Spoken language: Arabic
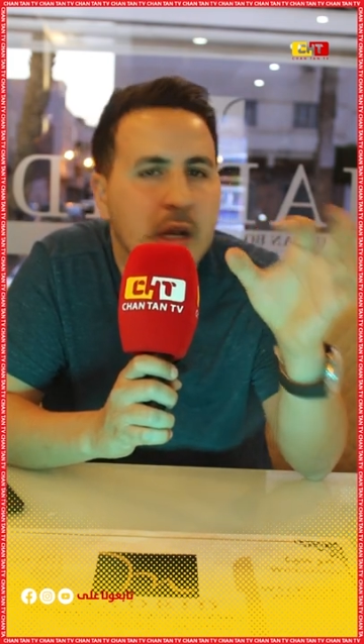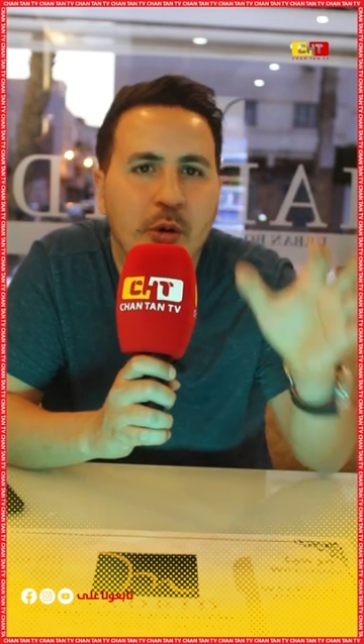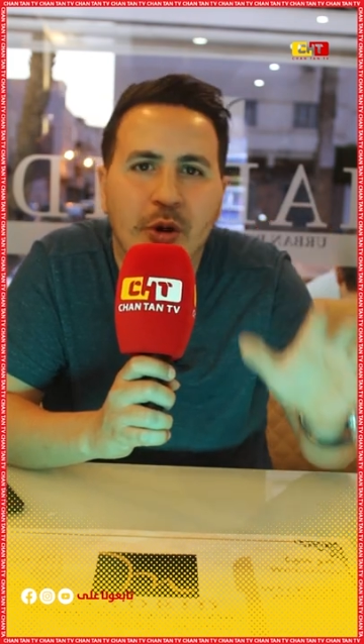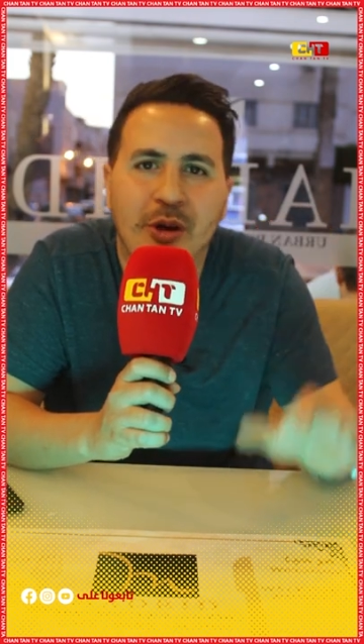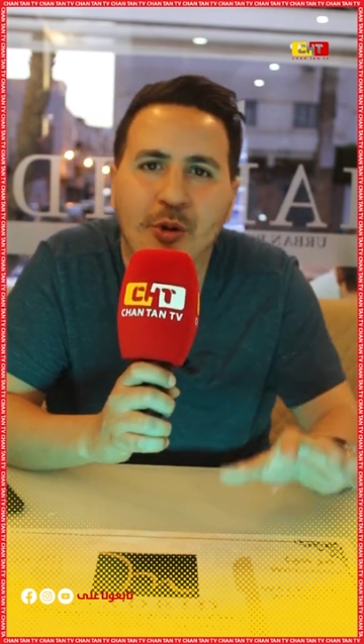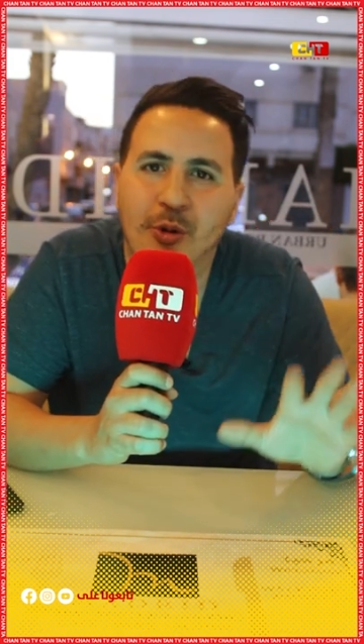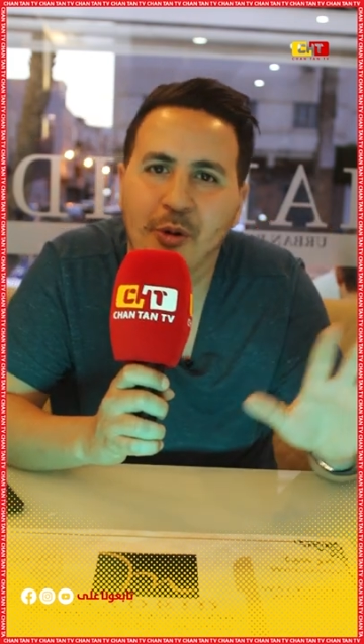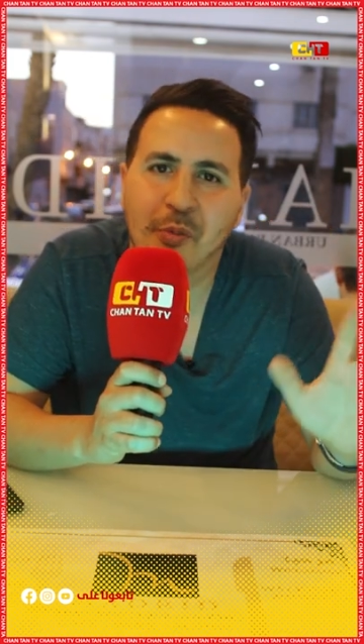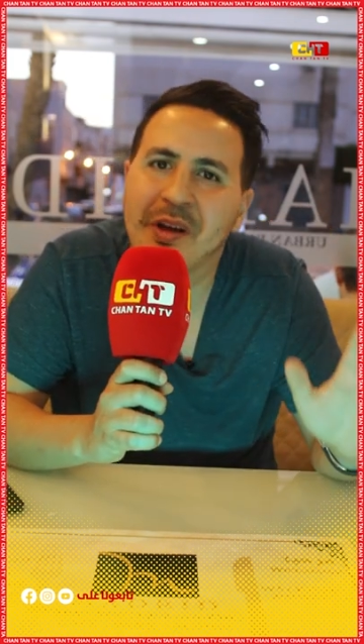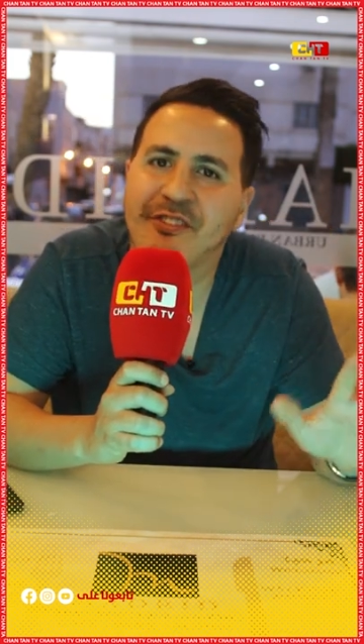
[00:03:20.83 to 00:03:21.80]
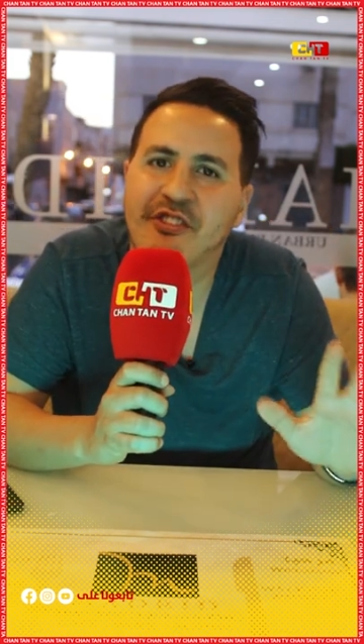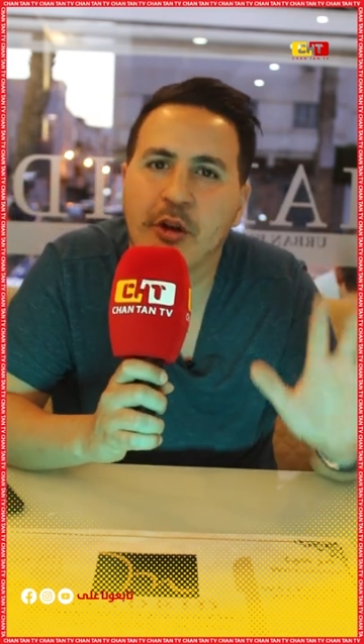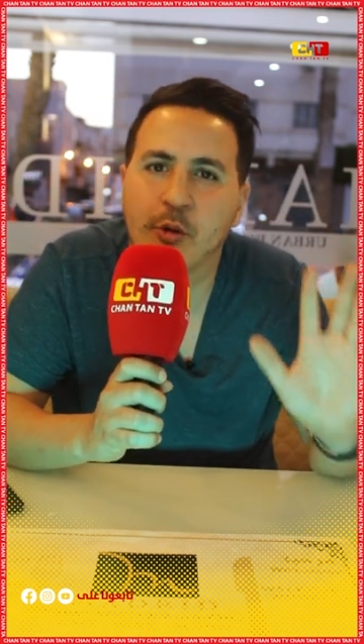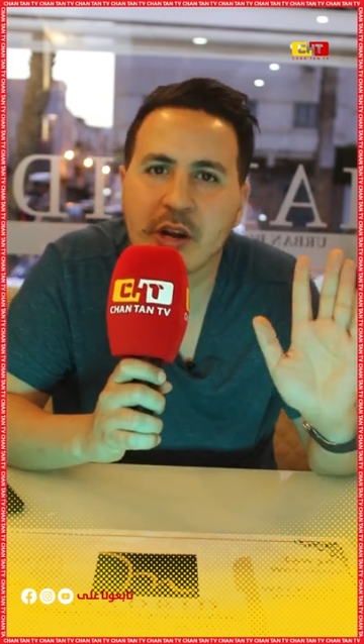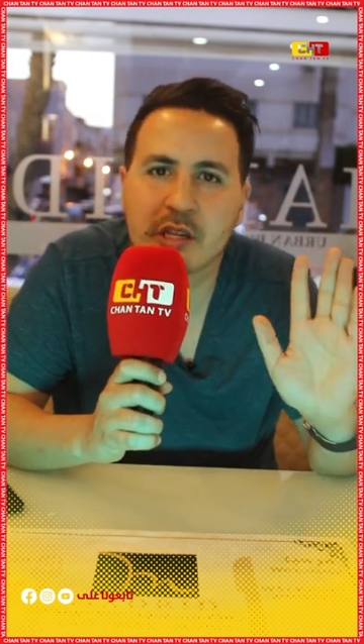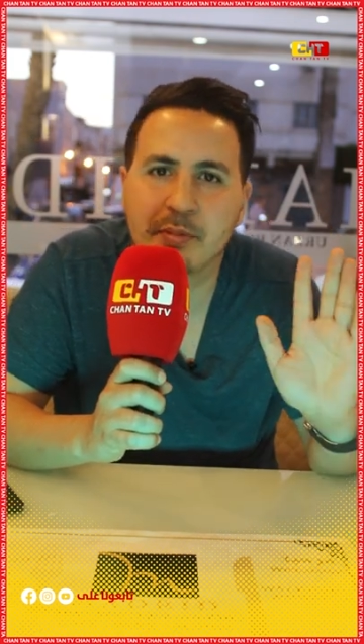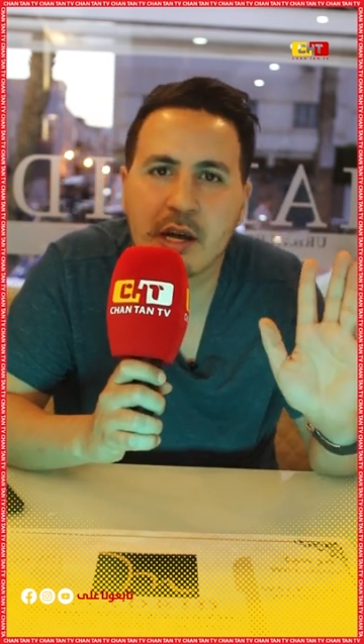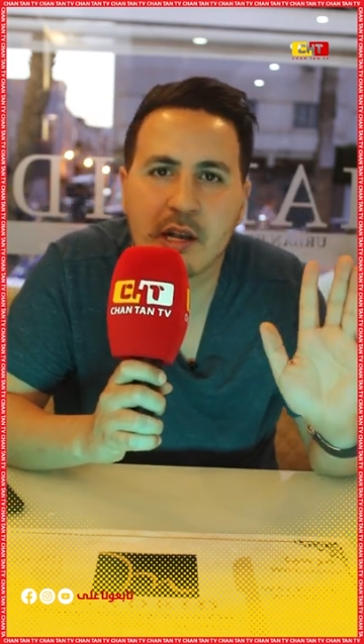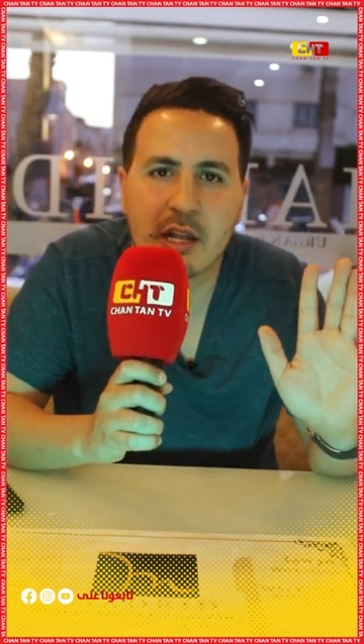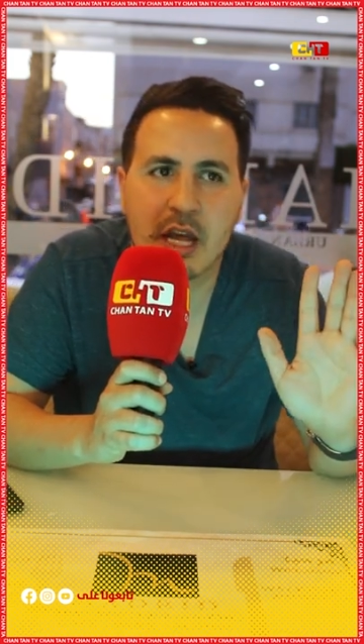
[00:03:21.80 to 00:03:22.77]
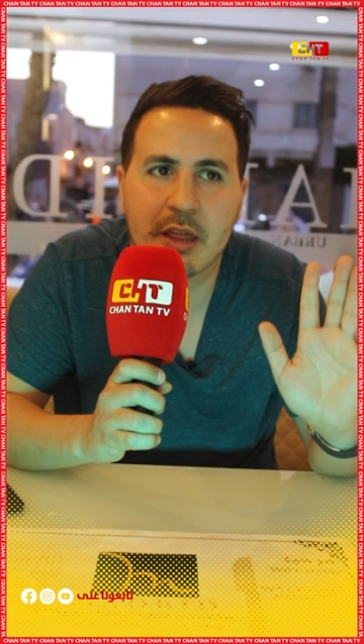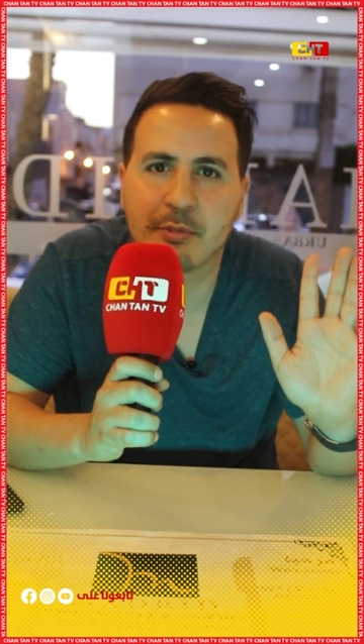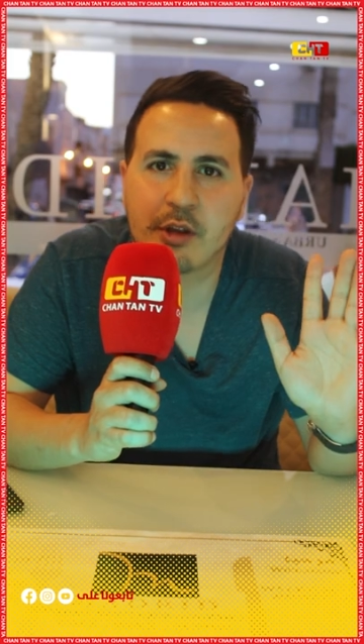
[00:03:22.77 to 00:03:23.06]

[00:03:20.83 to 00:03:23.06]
لا والو ما تصور سبحان الله العظيم